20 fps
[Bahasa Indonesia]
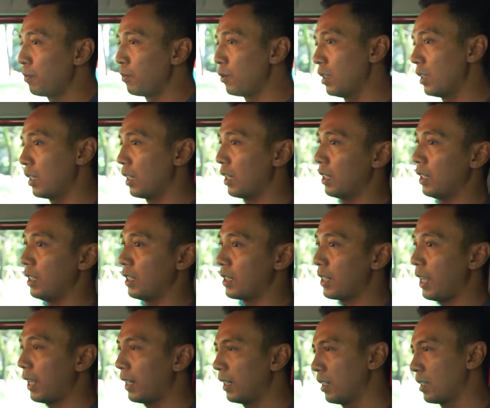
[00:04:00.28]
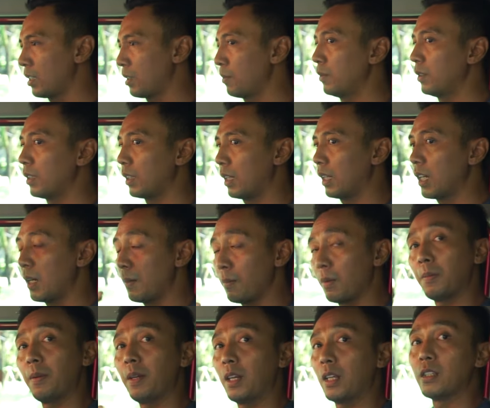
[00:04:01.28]
punya desain yang sebenarnya nggak
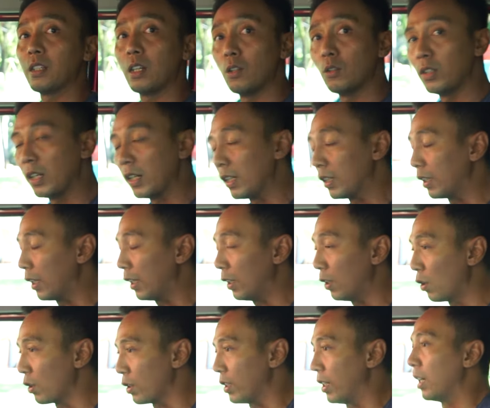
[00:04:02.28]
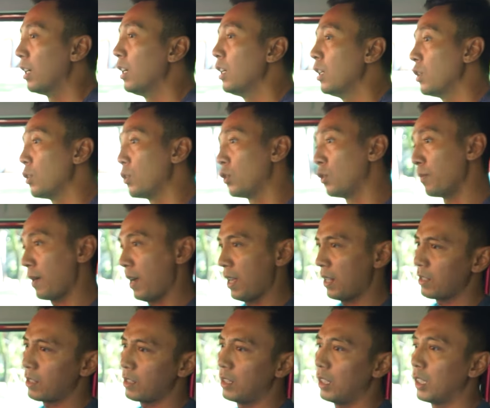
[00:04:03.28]
berbeda jauh dari 3 Doors ya.
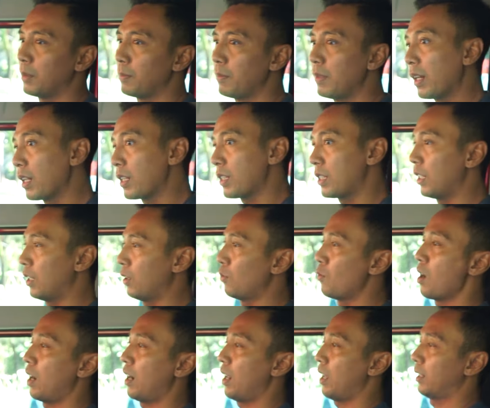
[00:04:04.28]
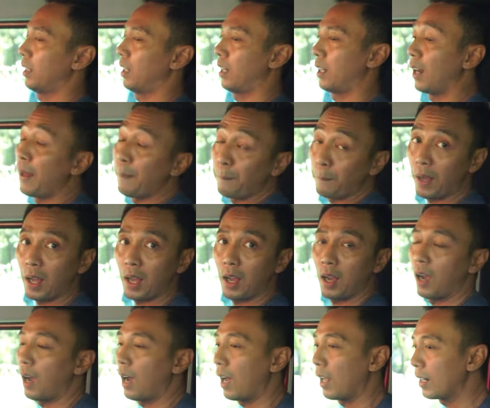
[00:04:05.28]
Cuman sedikit miris nih gua ngeliatnya.
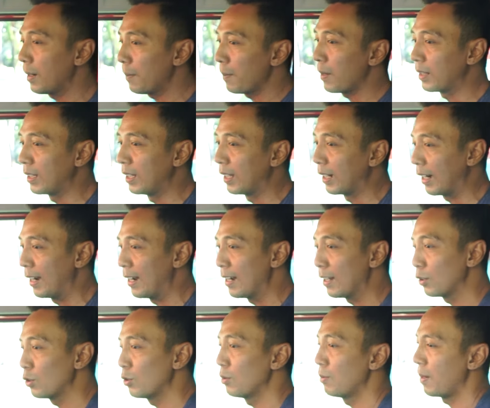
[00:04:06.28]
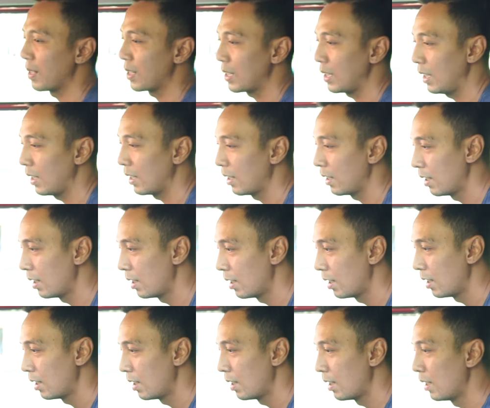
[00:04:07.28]
Kenapa? Karena materialnya tuh masih
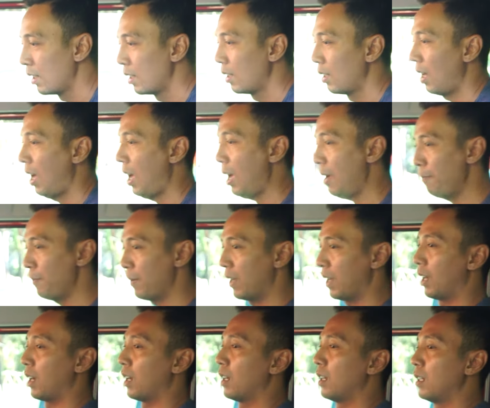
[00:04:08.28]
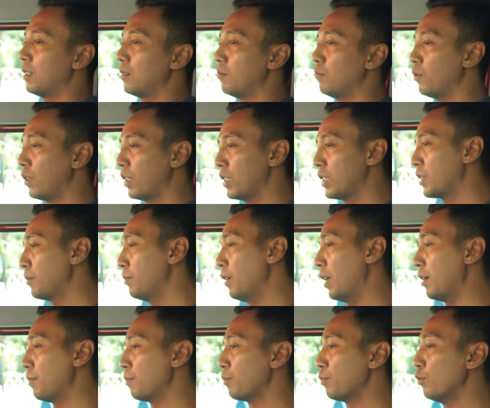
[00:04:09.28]
apa ya? mungkin
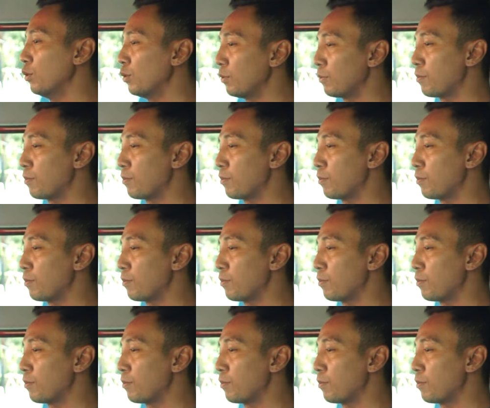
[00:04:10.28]
90%